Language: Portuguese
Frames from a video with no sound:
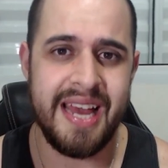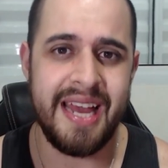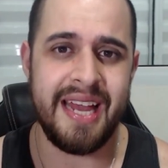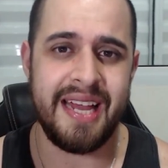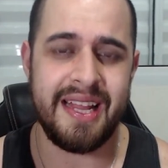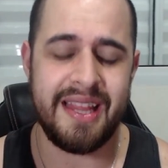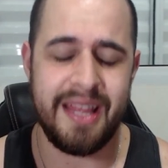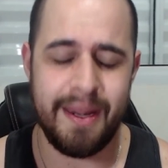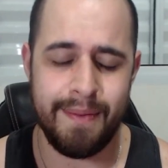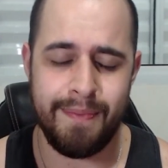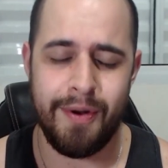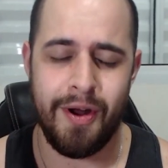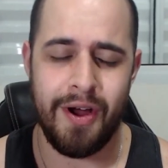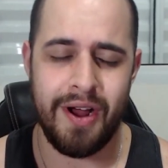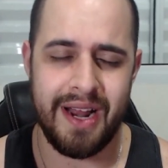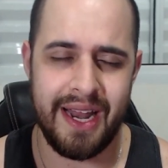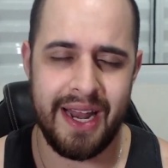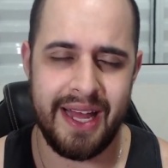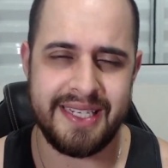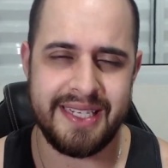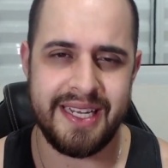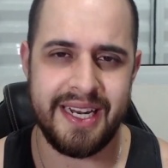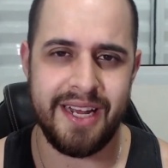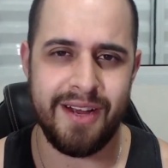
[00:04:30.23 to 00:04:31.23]
entre Brock
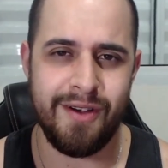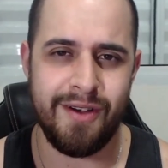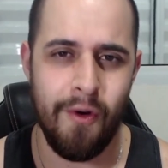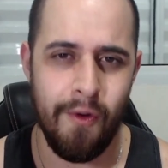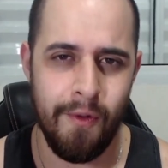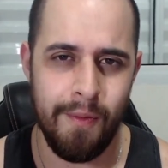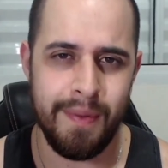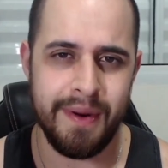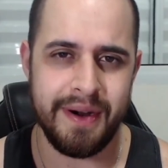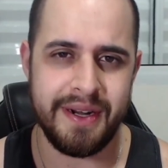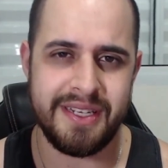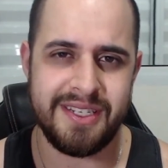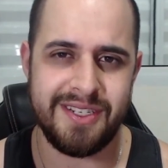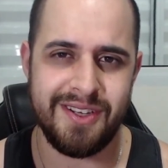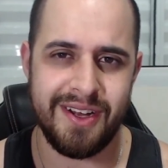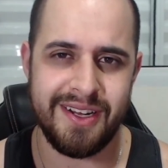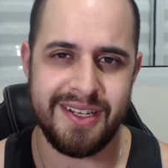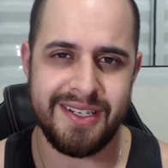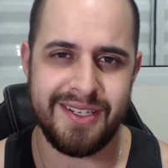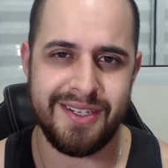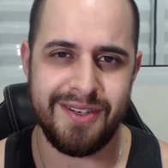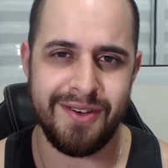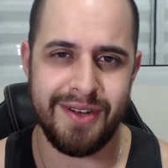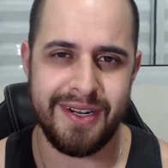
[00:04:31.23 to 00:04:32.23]
Lesnar e Goldberg,
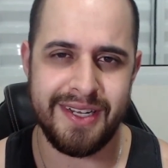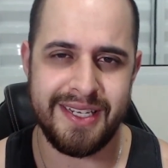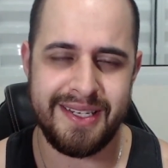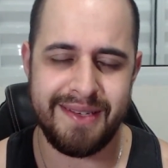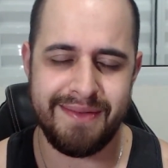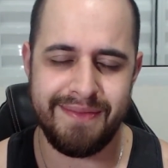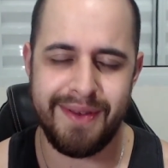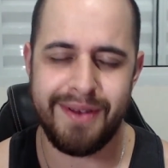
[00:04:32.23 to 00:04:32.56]
senhoras e senhores.